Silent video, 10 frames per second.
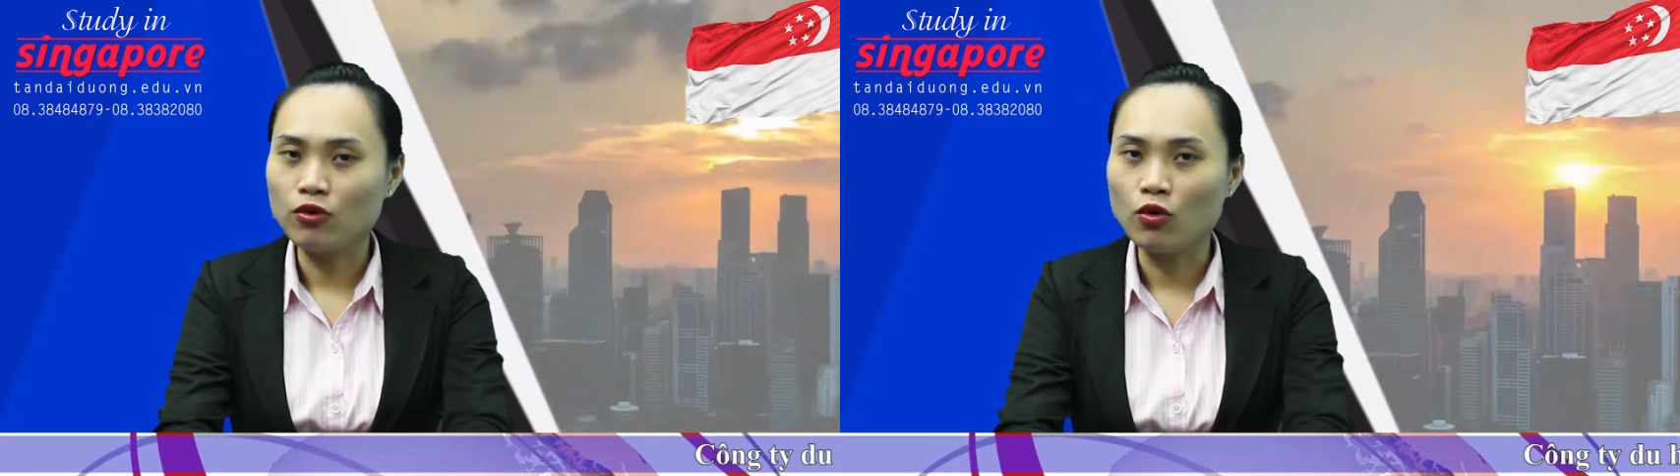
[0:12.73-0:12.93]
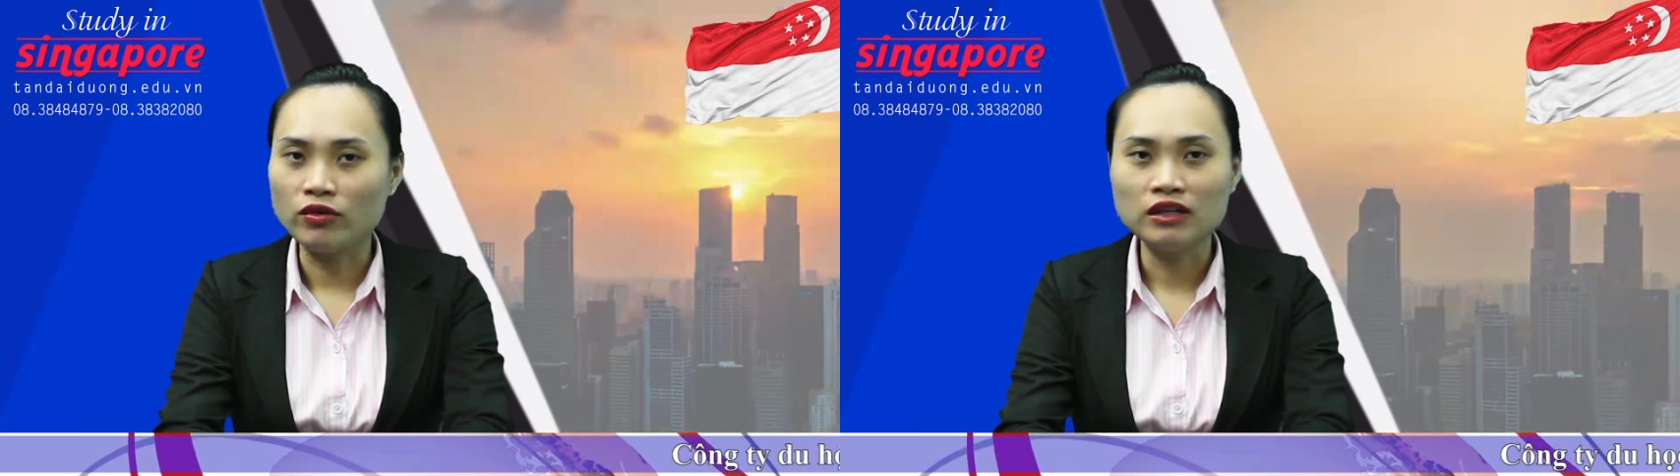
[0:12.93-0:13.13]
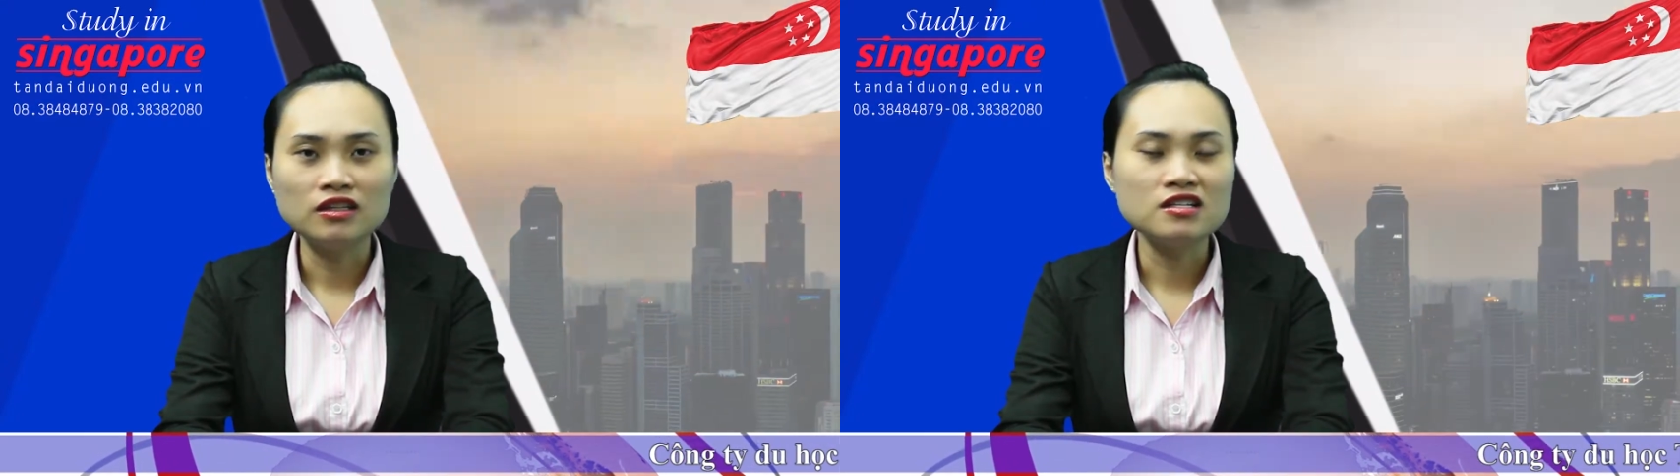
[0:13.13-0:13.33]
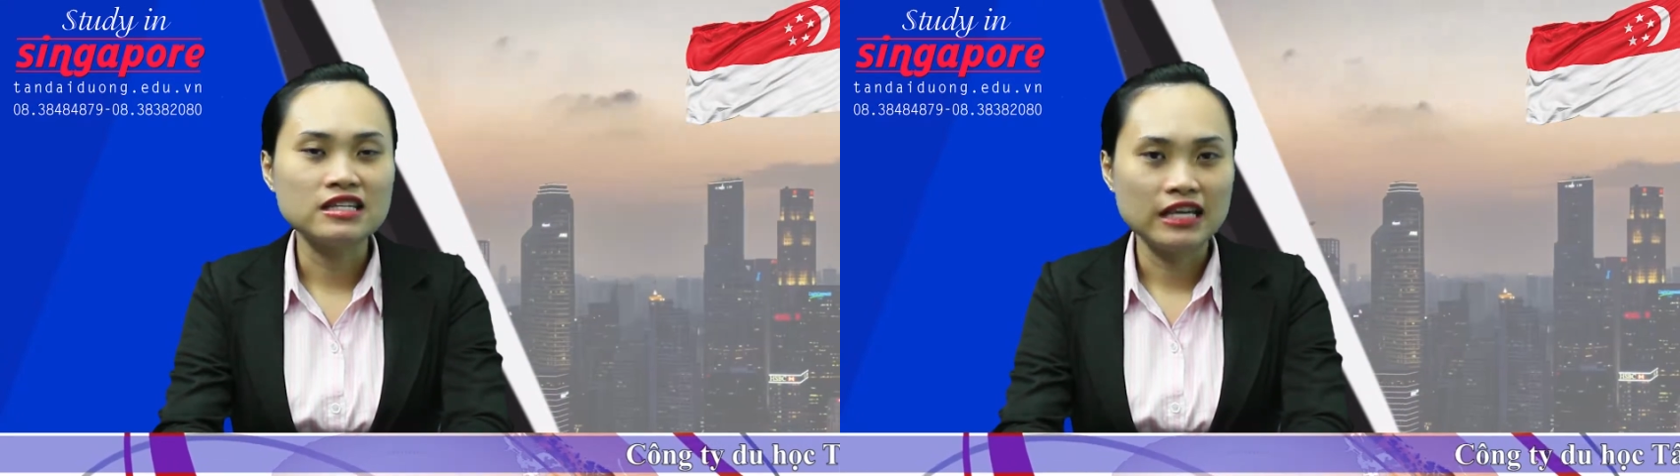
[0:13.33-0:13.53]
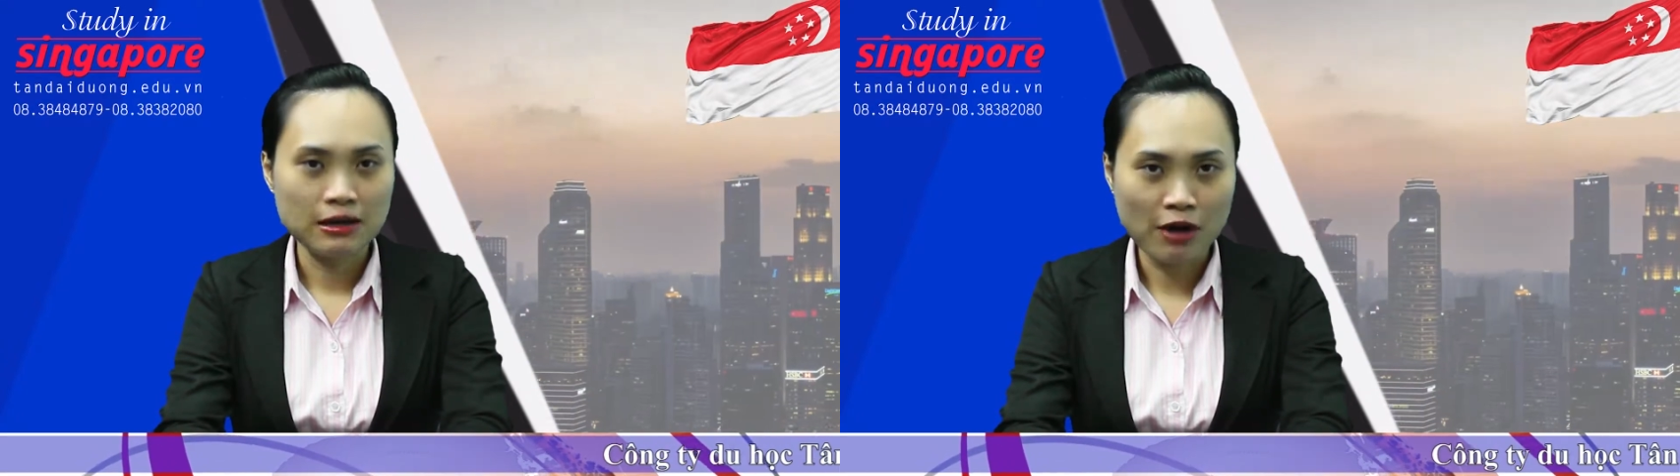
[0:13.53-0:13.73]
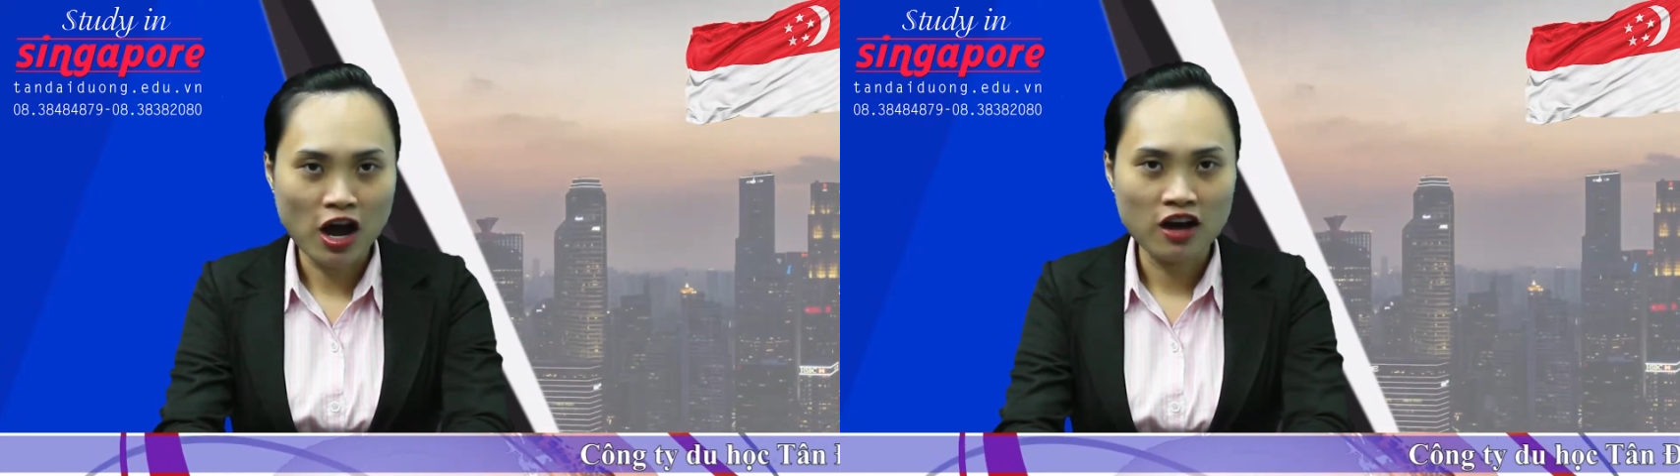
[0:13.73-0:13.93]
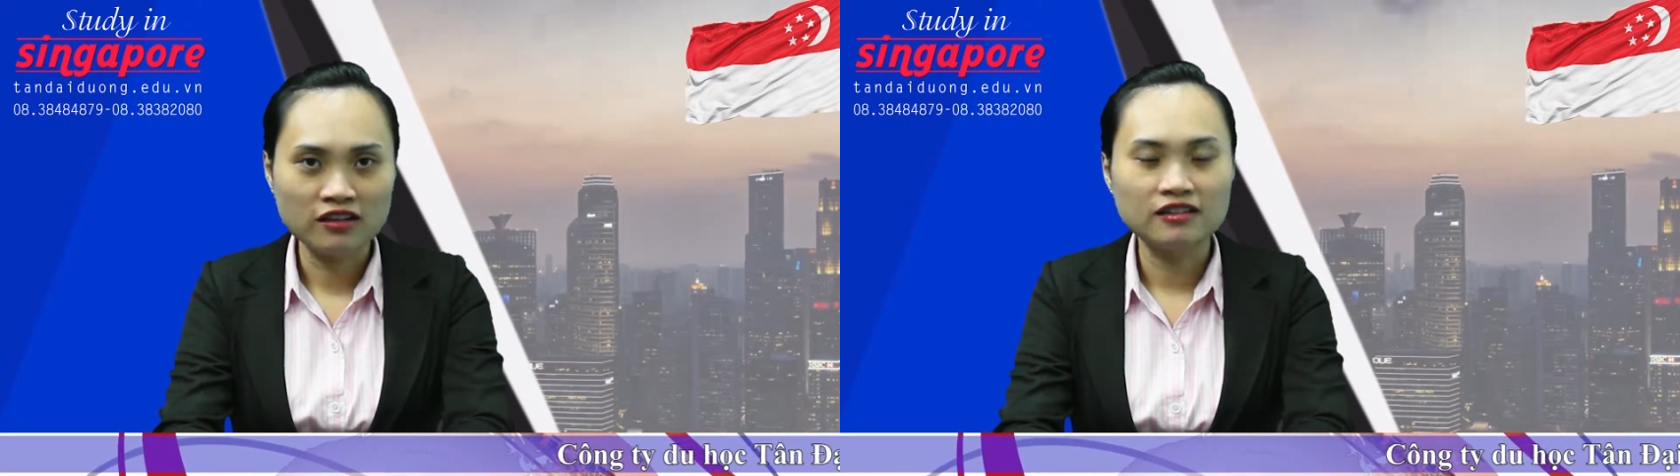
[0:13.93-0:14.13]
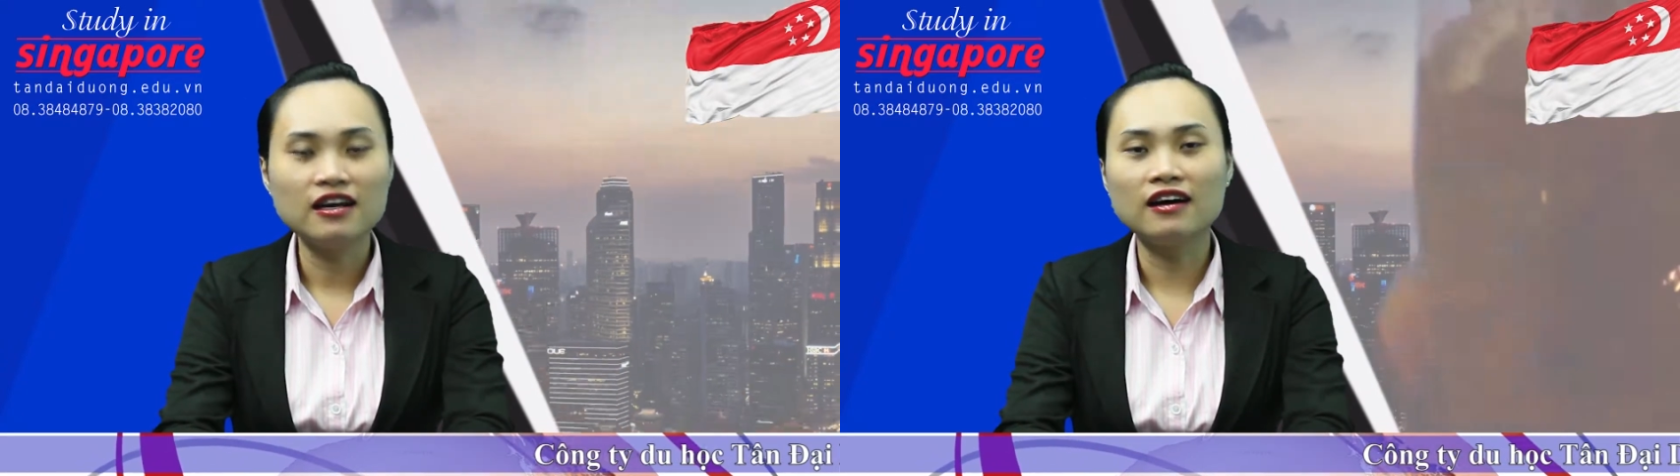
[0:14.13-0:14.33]
của đất nước Singapore,
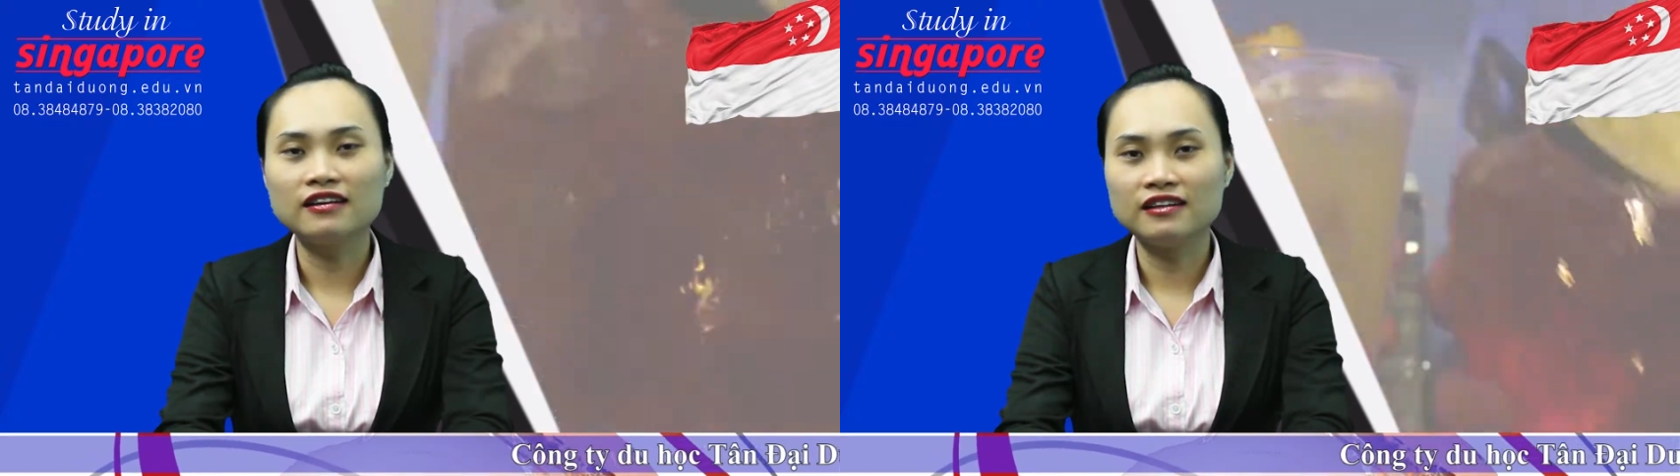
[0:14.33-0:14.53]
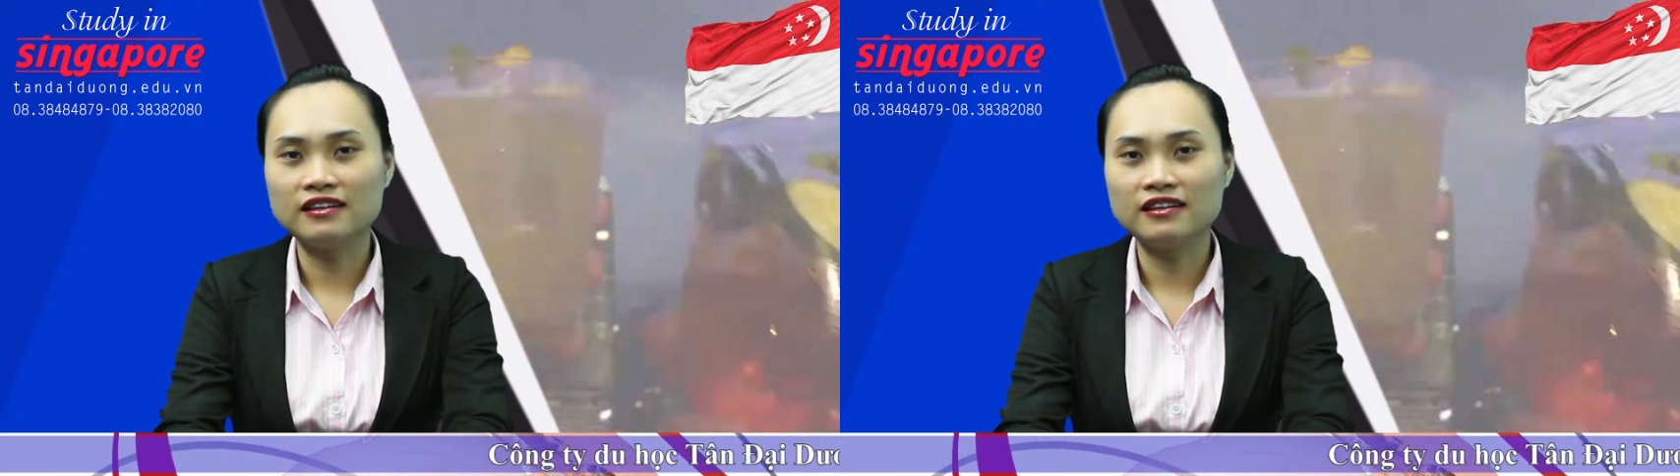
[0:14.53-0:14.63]
gần